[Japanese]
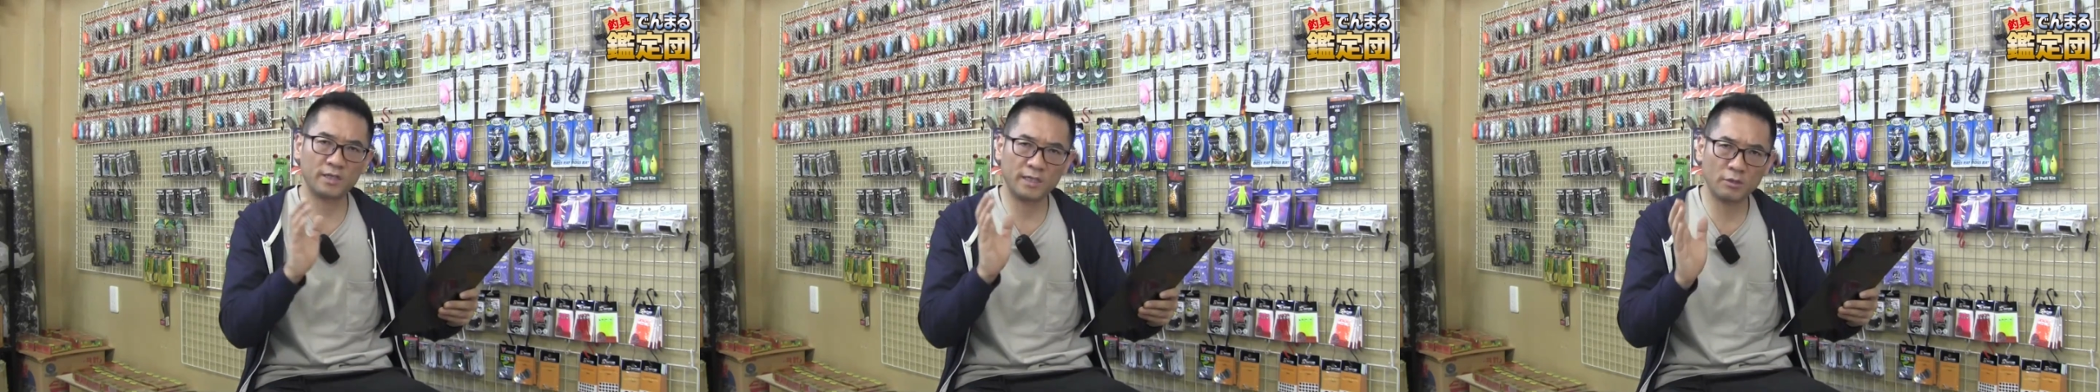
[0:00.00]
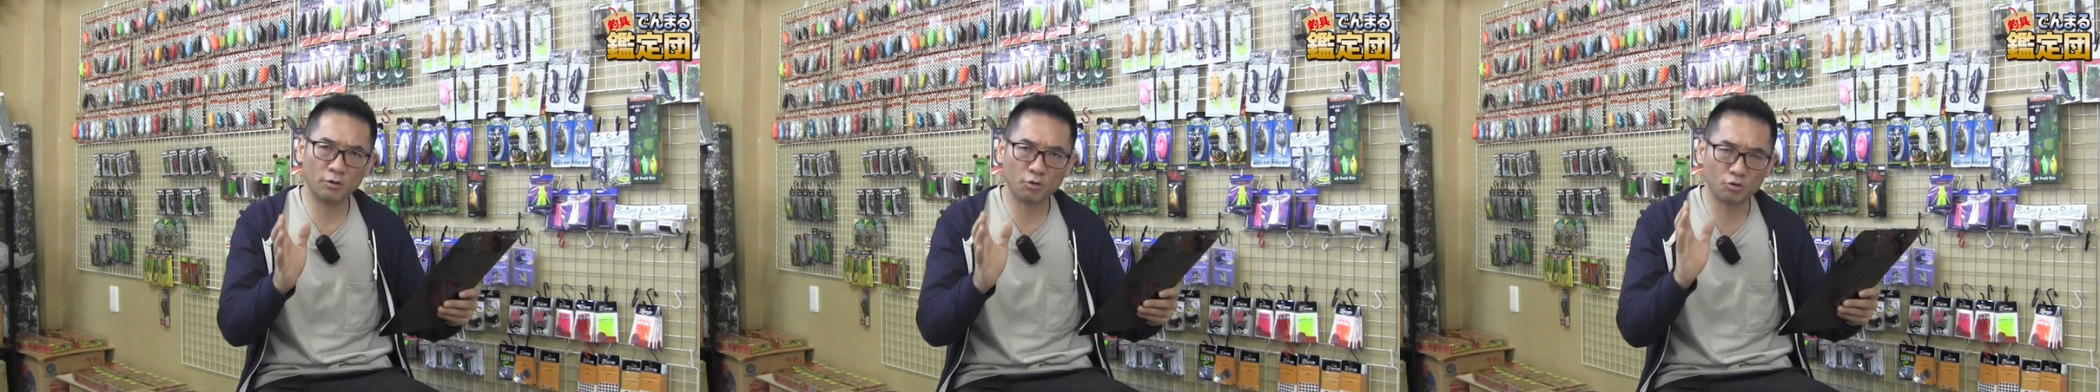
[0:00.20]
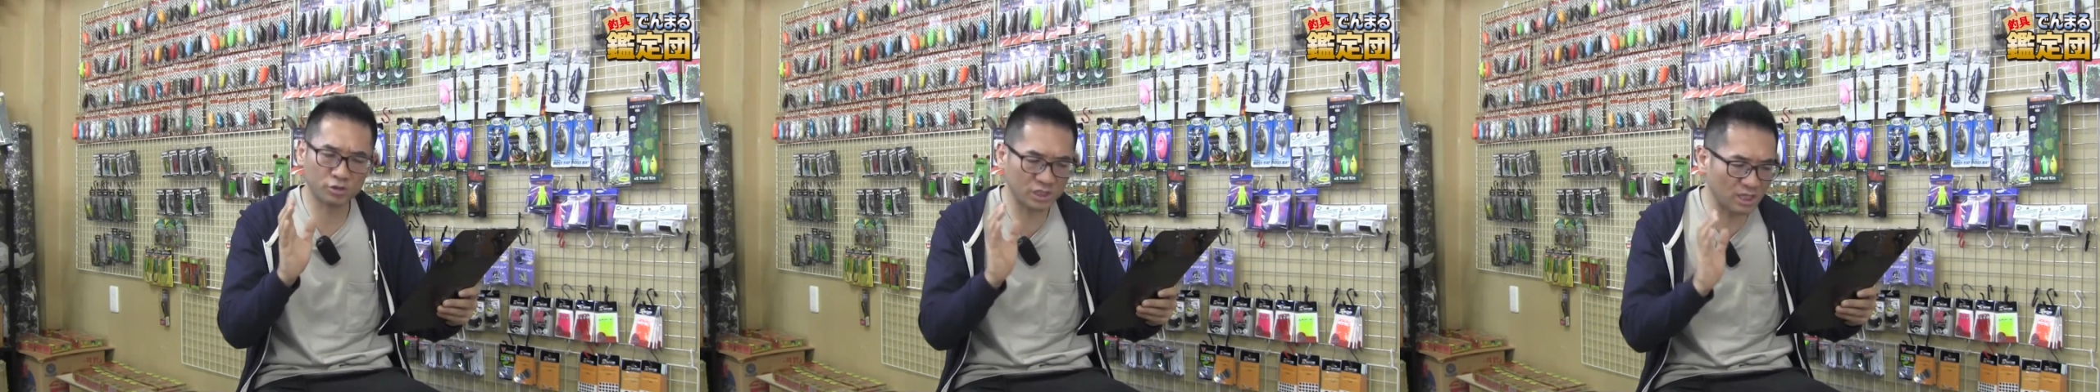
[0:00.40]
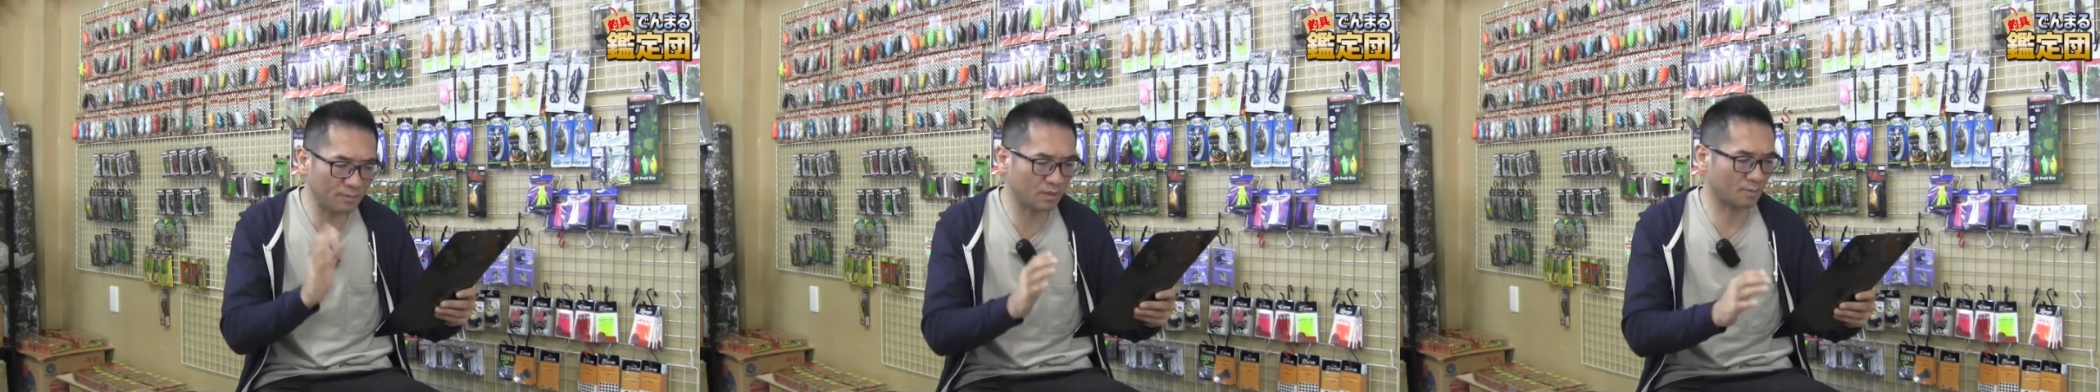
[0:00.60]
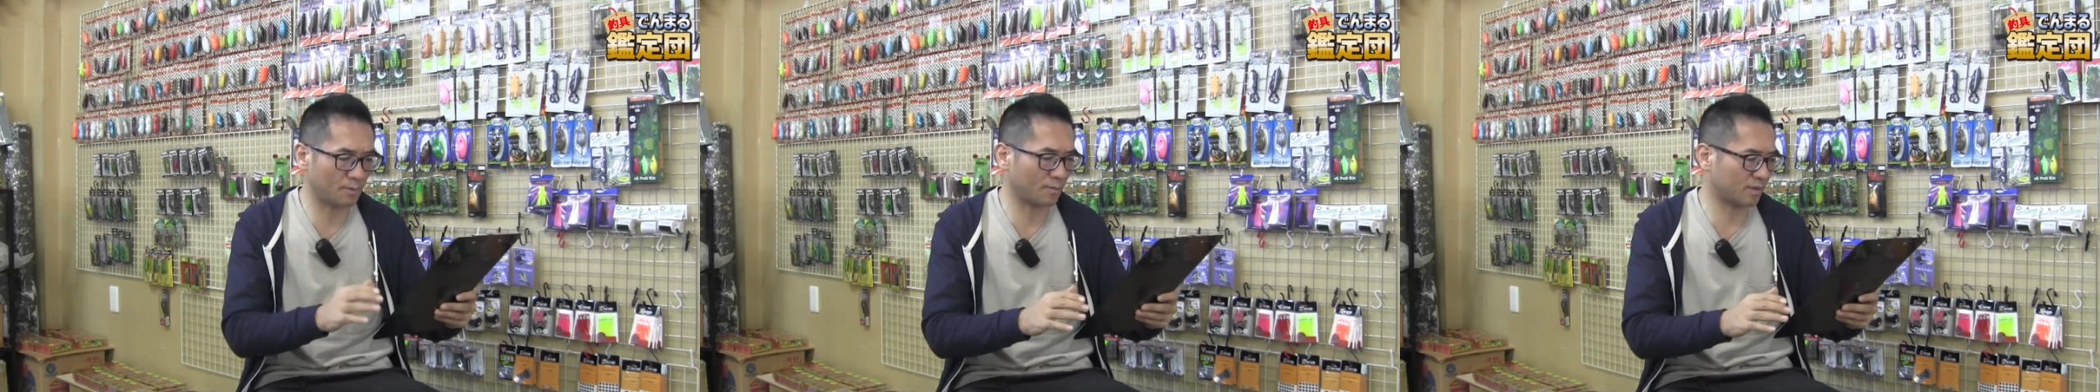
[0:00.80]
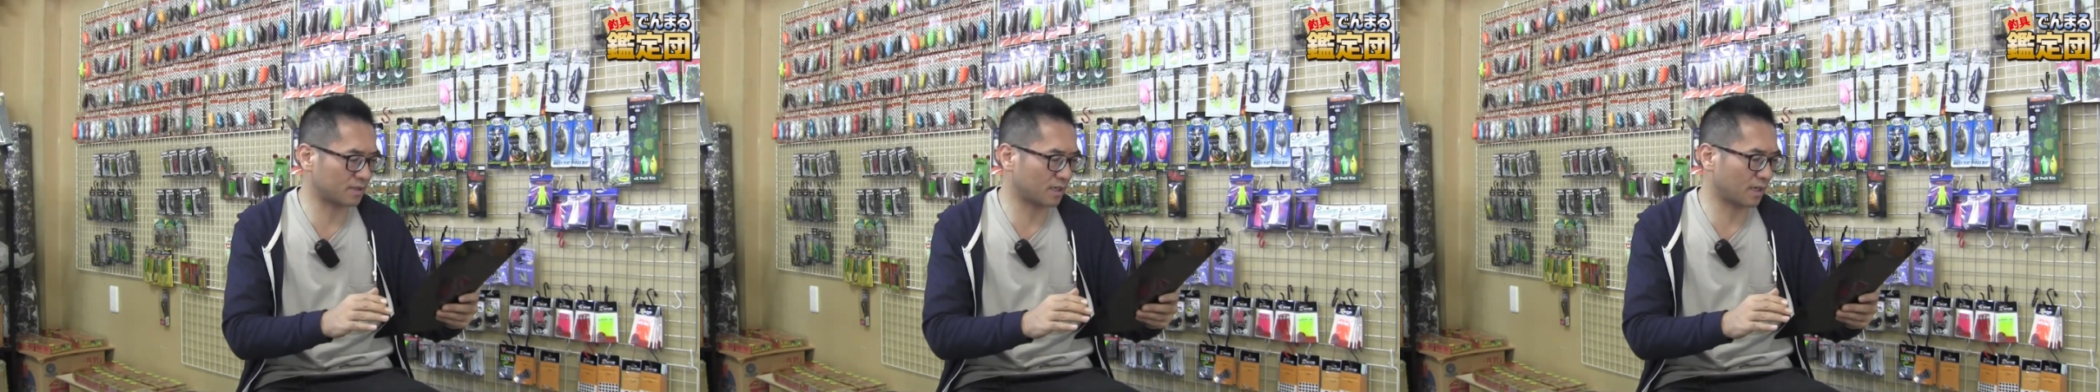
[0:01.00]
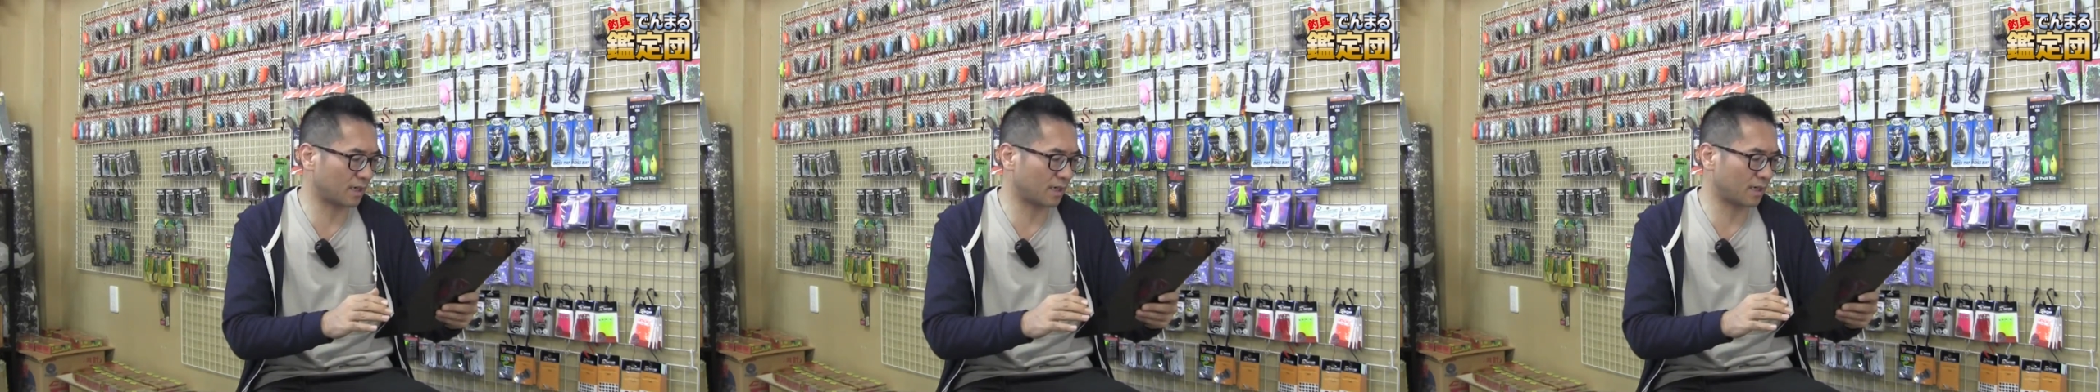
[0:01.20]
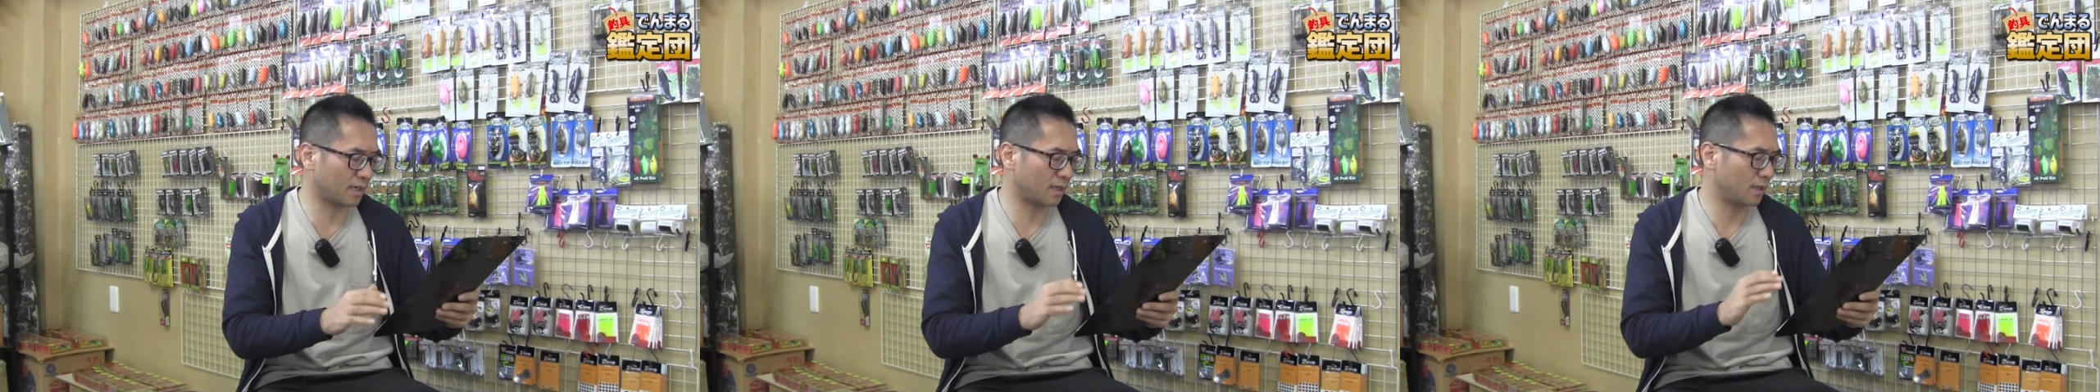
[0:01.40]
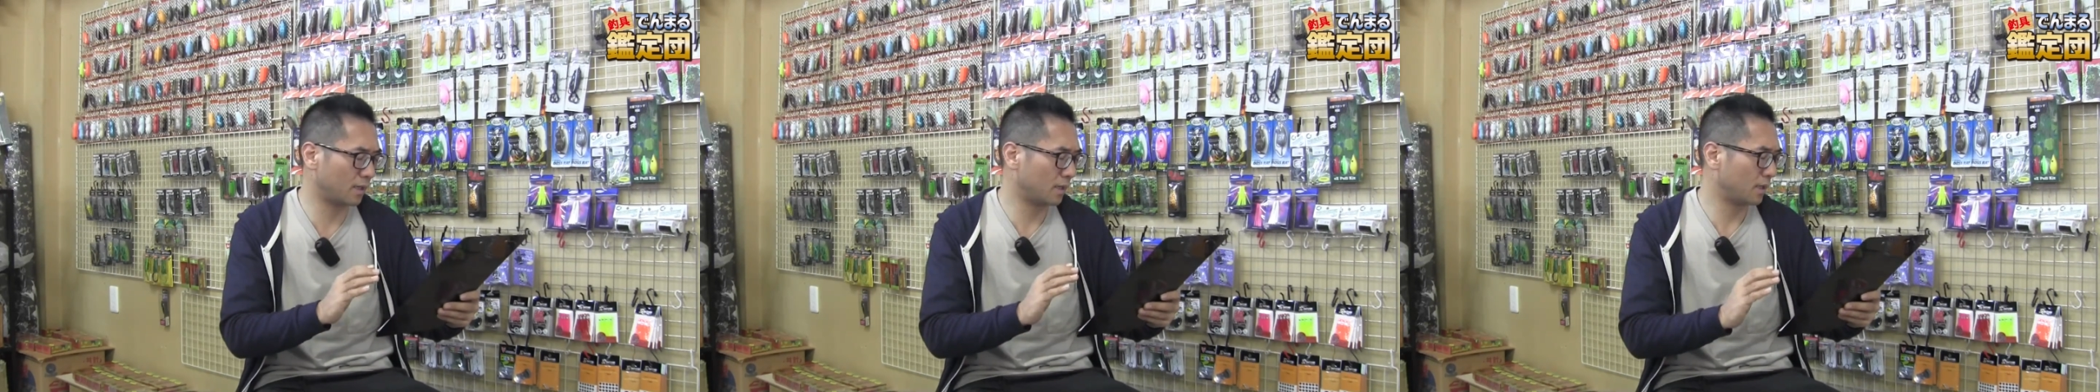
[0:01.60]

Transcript: いろいろ調べてみましたが、